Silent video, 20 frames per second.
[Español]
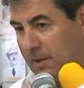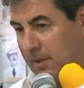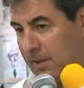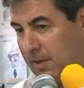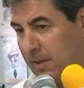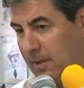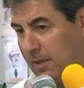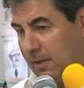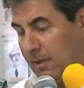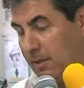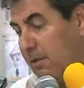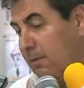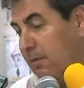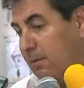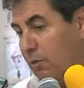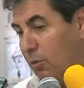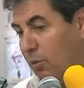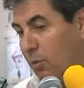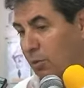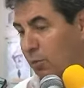Él
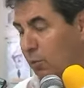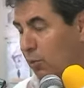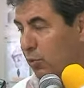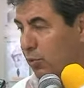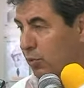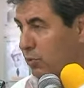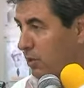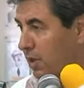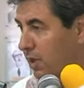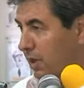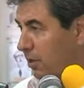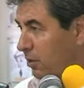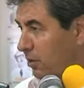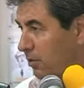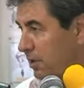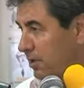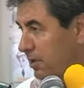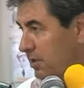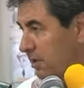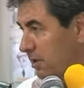jugó mucho acá de
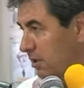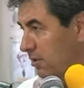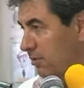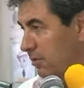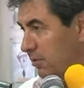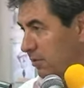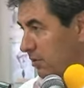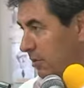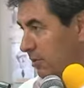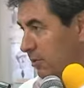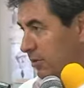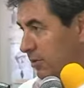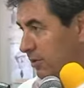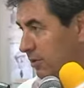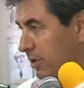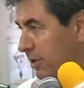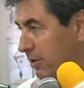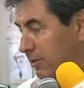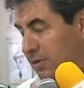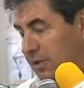doble 5 y es una
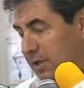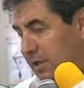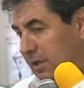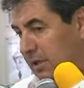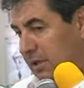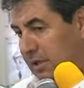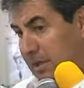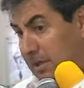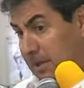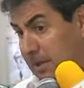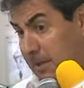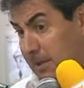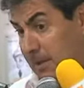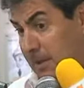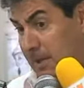posición que no siente.